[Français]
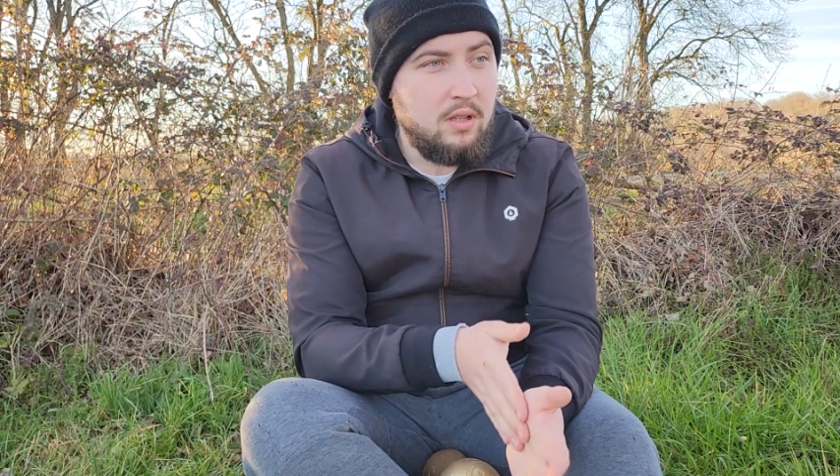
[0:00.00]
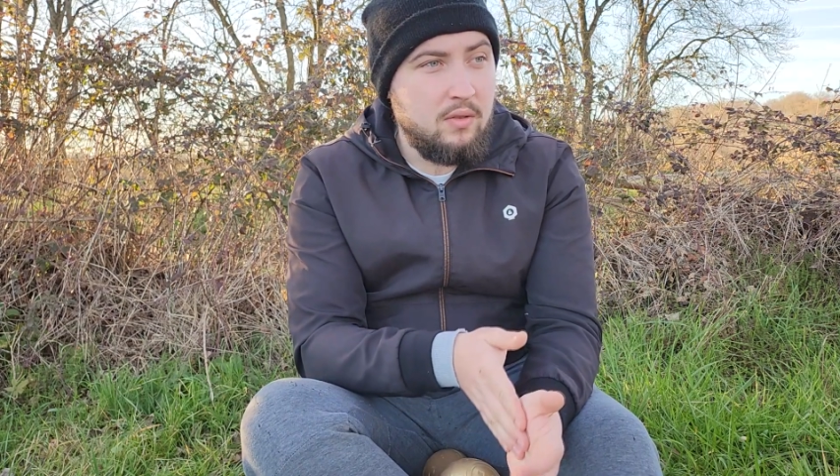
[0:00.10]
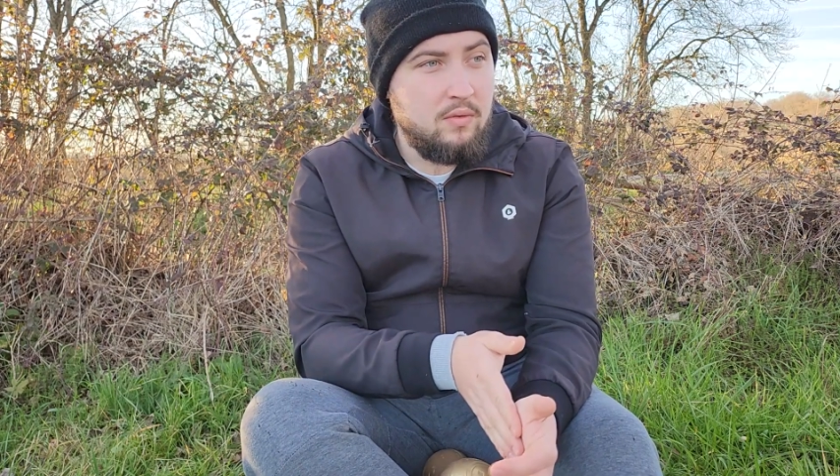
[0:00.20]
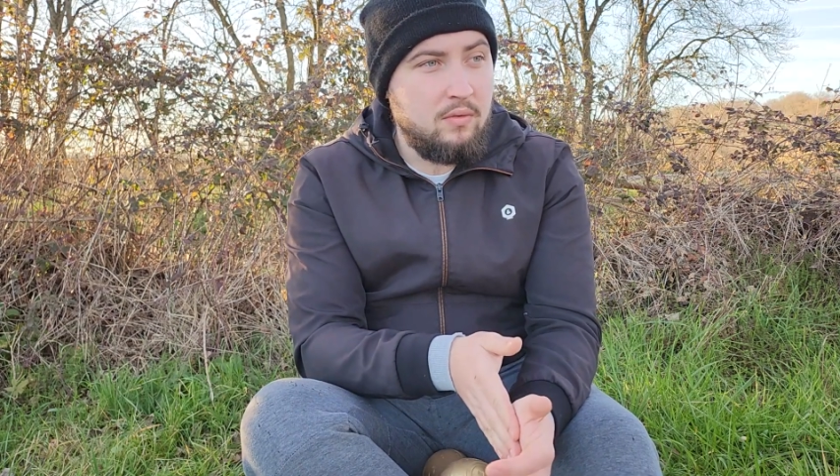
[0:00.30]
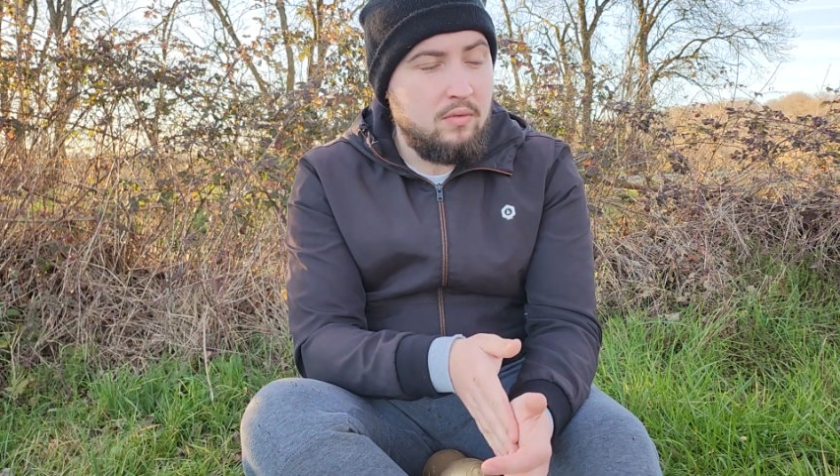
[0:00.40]

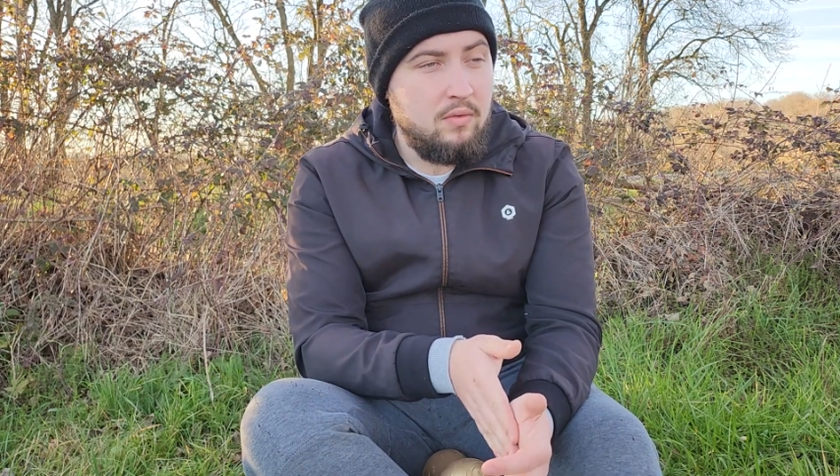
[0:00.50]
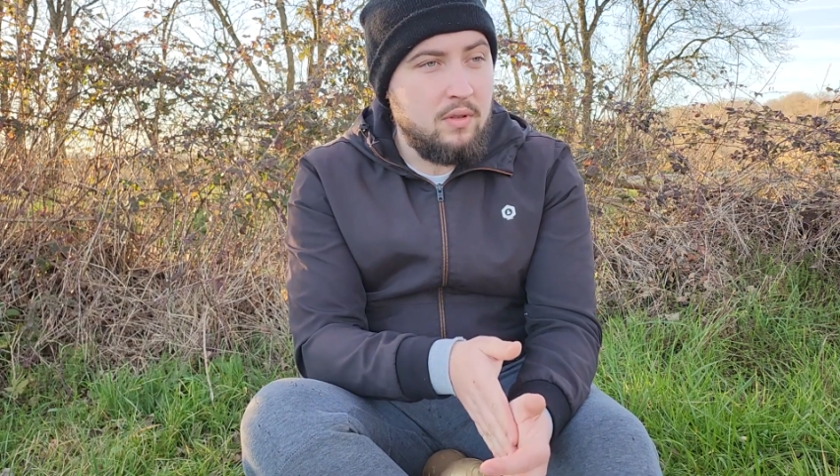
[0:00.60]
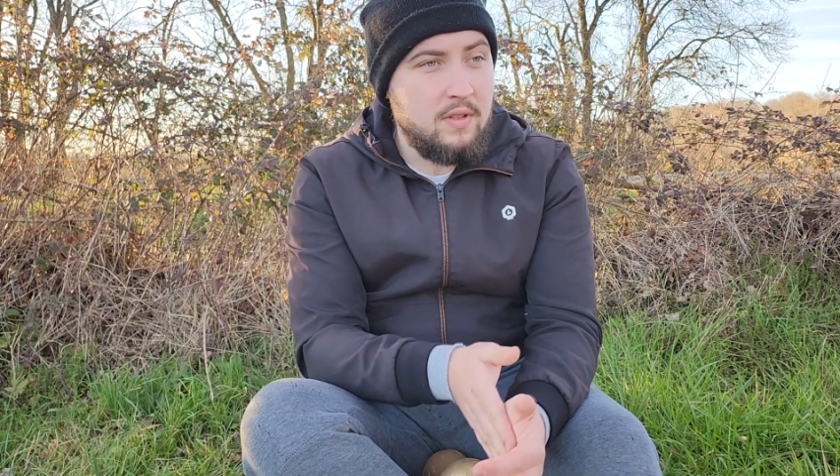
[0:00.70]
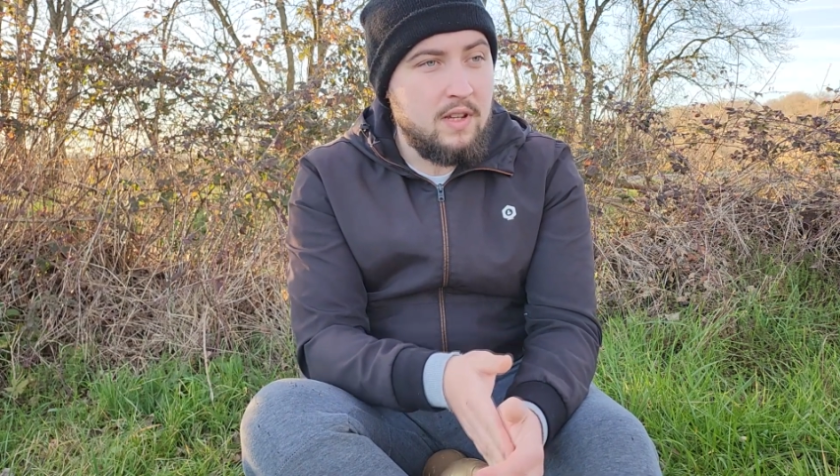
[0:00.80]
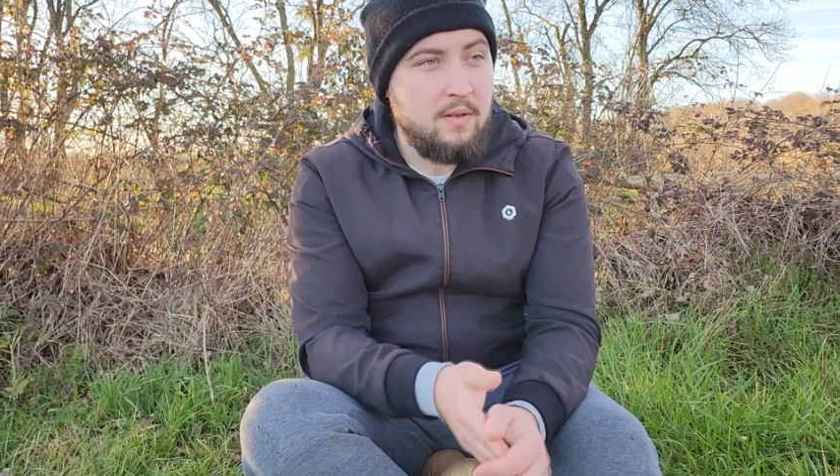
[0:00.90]
du
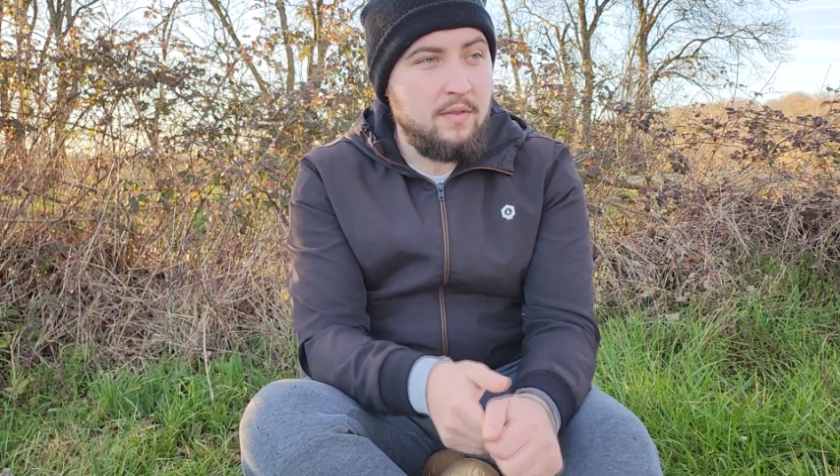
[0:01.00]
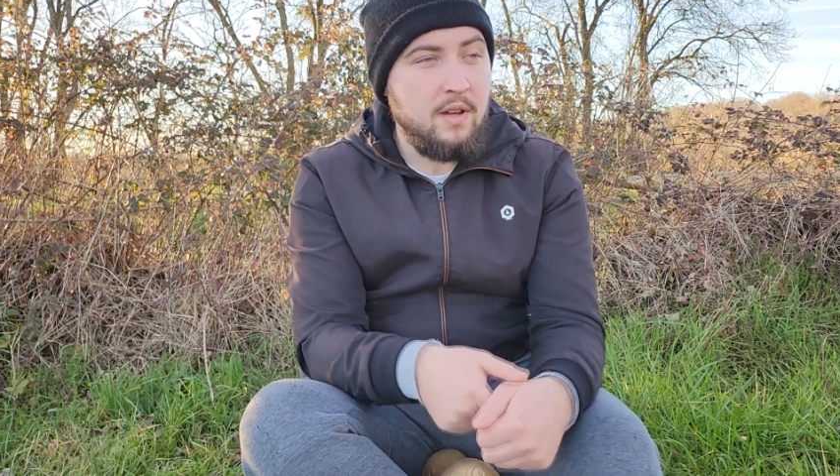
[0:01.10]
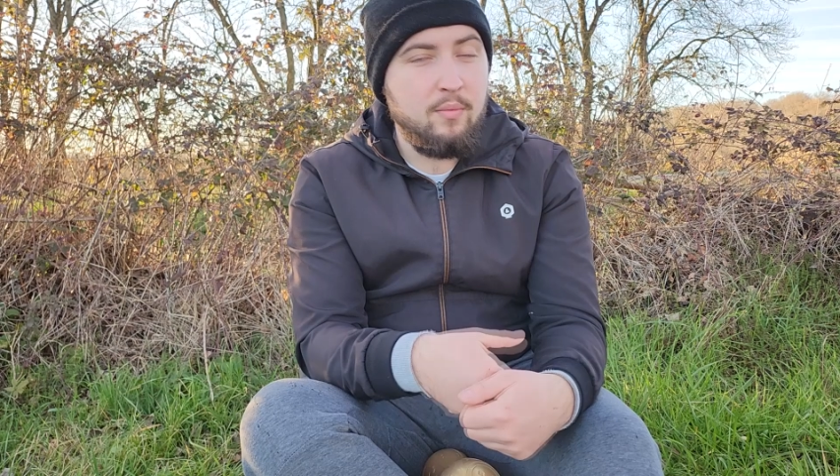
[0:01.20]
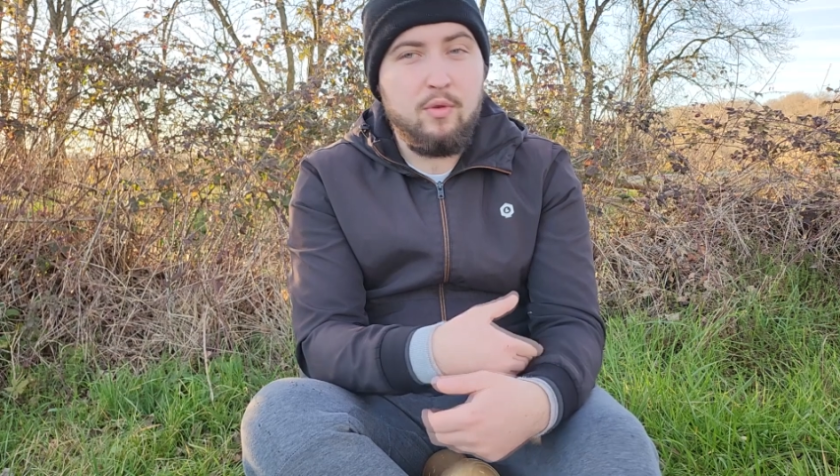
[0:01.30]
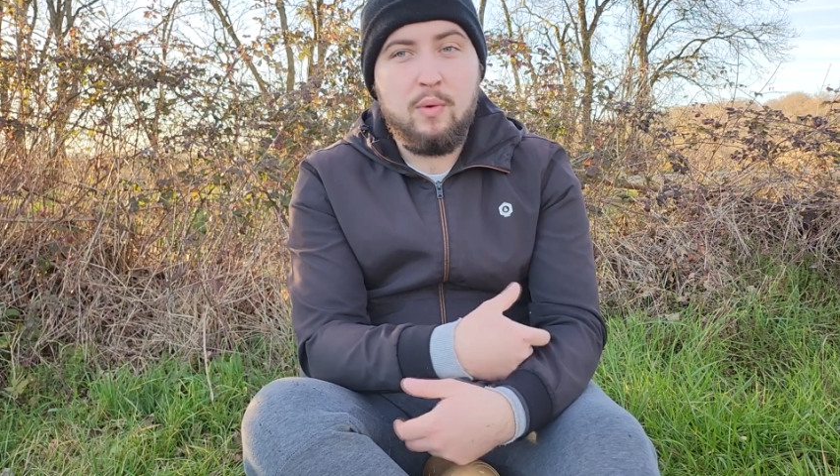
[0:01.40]
coup ça fait
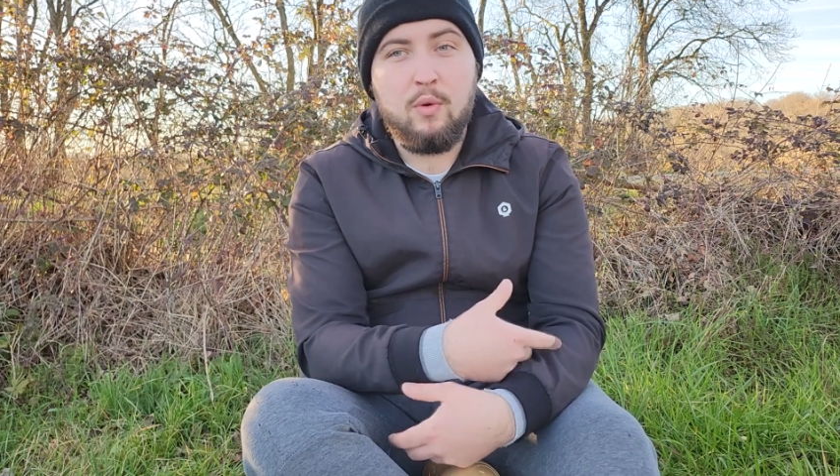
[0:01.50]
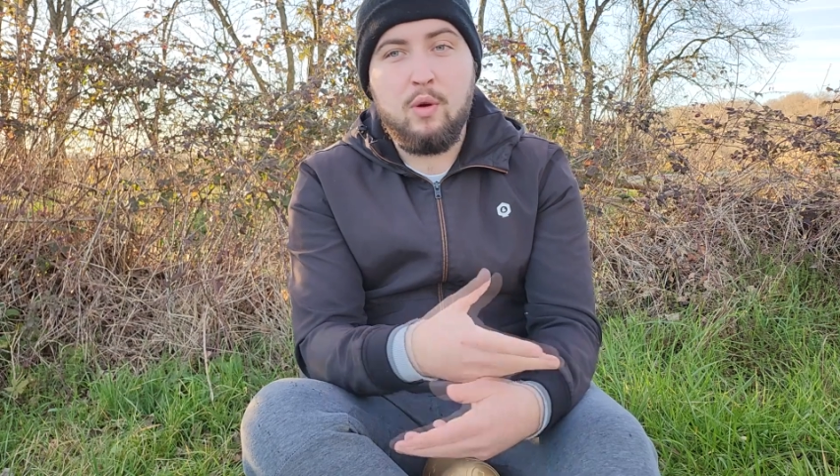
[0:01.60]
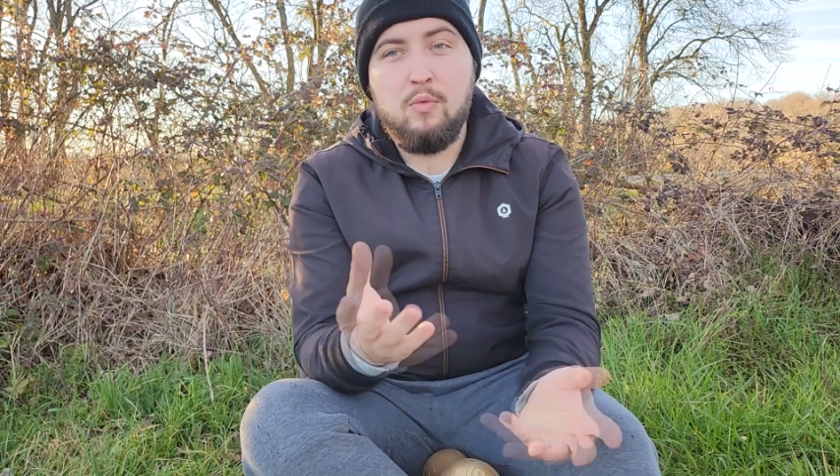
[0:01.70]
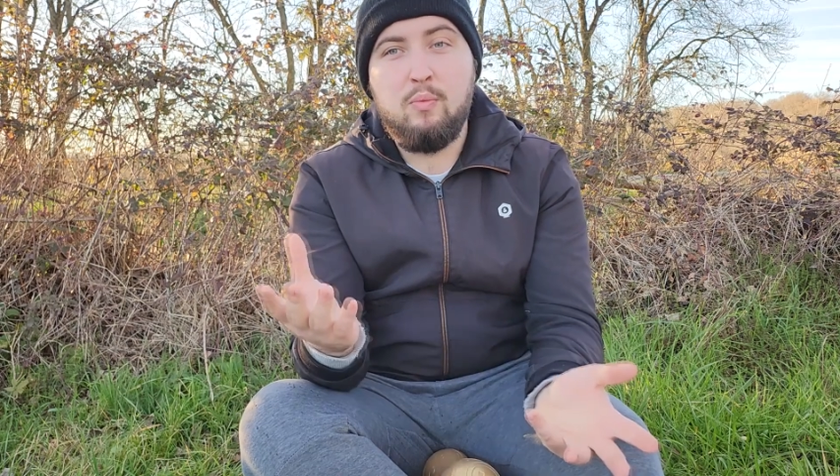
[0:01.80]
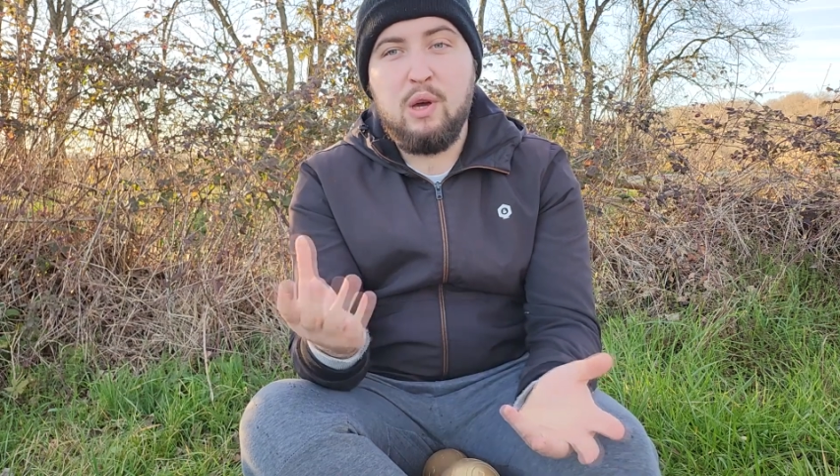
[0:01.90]
un peu
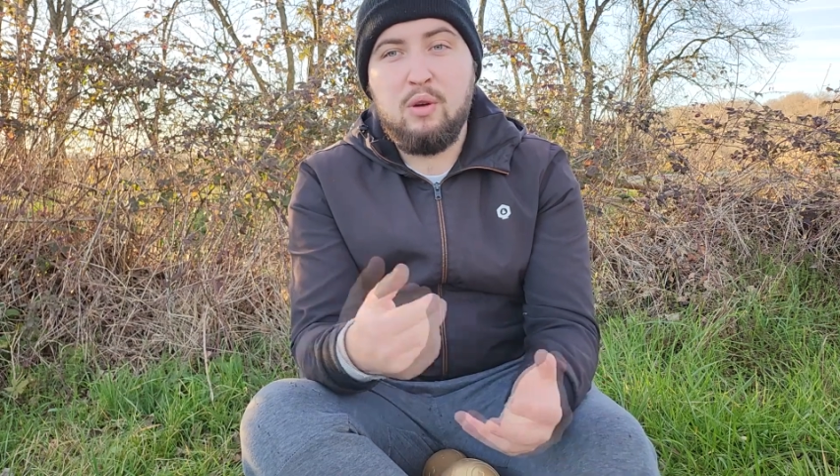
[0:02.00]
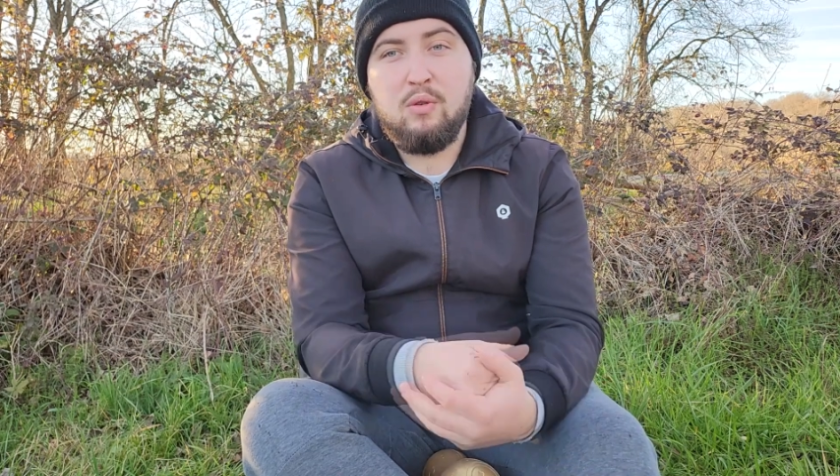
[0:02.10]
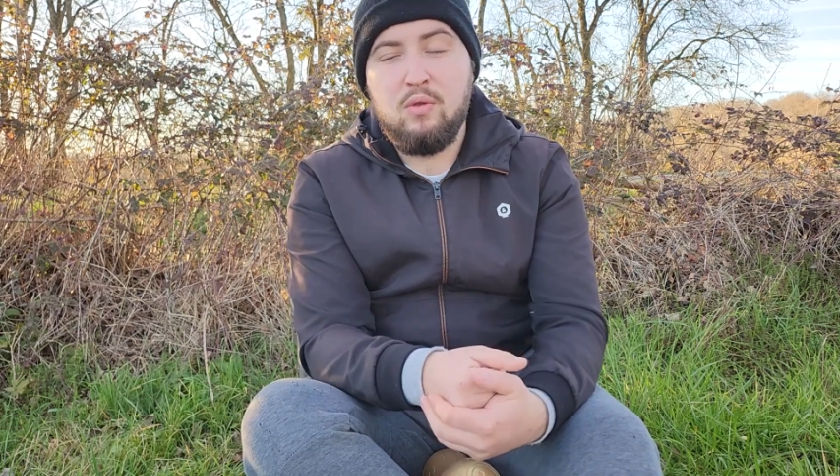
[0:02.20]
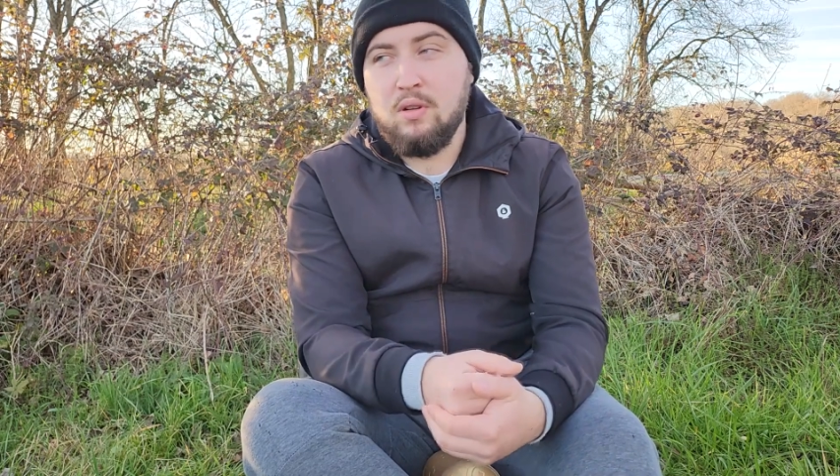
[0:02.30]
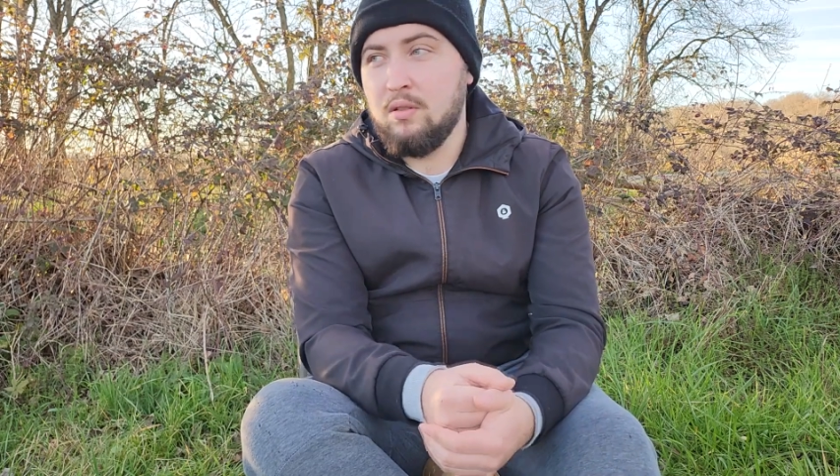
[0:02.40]
comme une perruque.
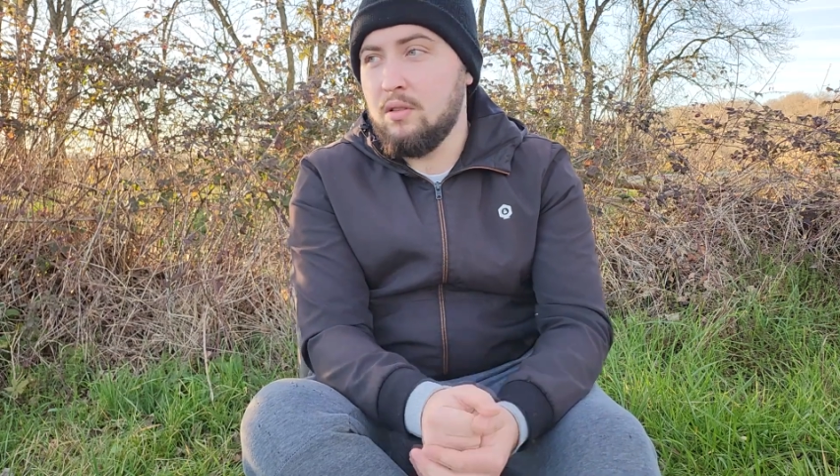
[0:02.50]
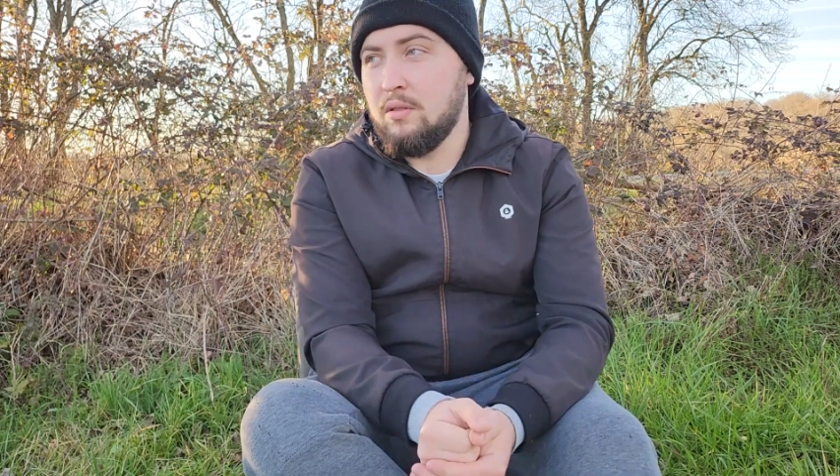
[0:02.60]
Quoi.